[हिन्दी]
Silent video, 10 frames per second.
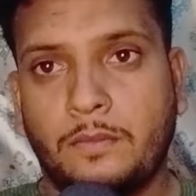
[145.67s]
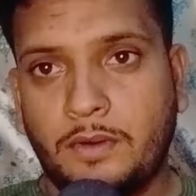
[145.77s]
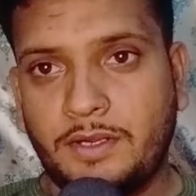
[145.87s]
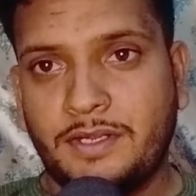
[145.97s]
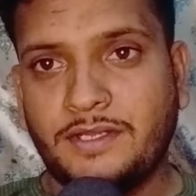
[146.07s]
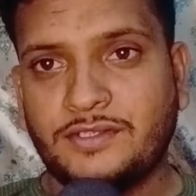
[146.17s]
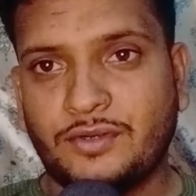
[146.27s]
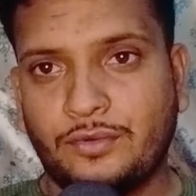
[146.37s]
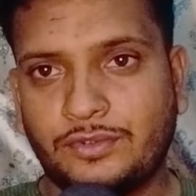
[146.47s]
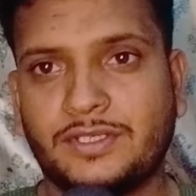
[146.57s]
बड़े
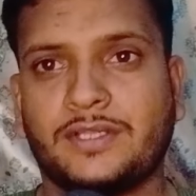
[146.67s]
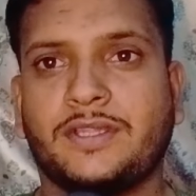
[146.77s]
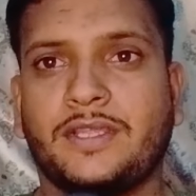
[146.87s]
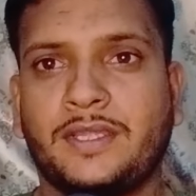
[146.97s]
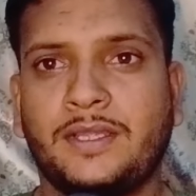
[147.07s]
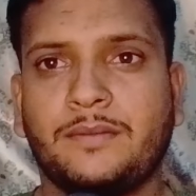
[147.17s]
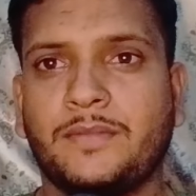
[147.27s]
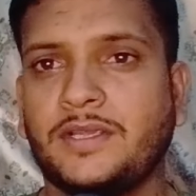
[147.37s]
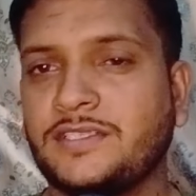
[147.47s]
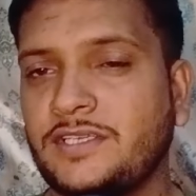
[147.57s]
टीचर हो सकते हैं
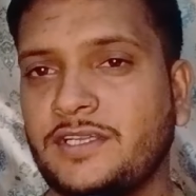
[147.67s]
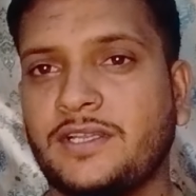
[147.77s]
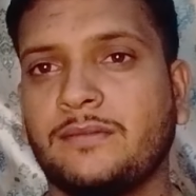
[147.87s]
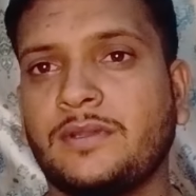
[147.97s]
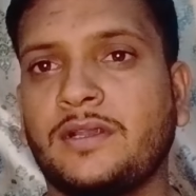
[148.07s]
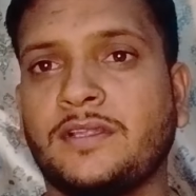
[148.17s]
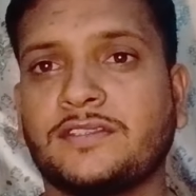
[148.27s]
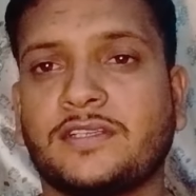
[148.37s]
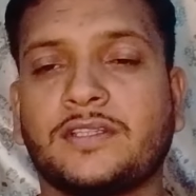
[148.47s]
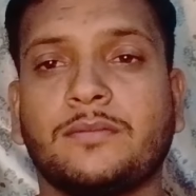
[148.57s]
मैं किसी का नाम नहीं लेना
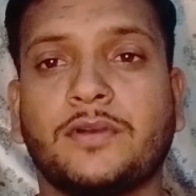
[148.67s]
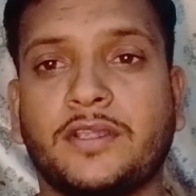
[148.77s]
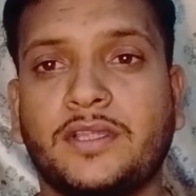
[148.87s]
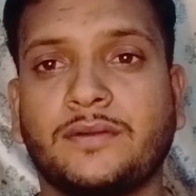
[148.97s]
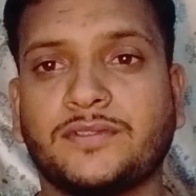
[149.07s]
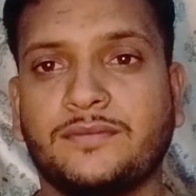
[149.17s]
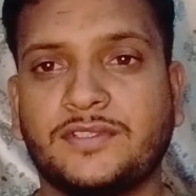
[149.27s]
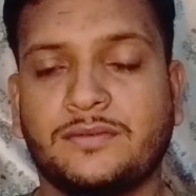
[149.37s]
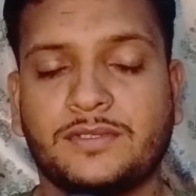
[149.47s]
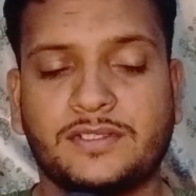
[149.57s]
चाहता बाकी आप सभी
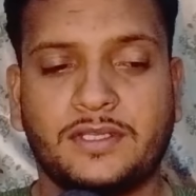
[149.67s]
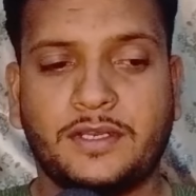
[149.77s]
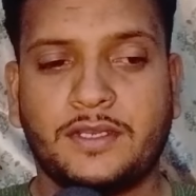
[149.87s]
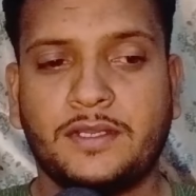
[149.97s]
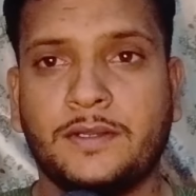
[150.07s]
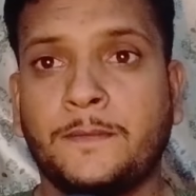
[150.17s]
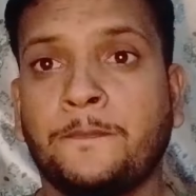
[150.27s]
समझदार हैं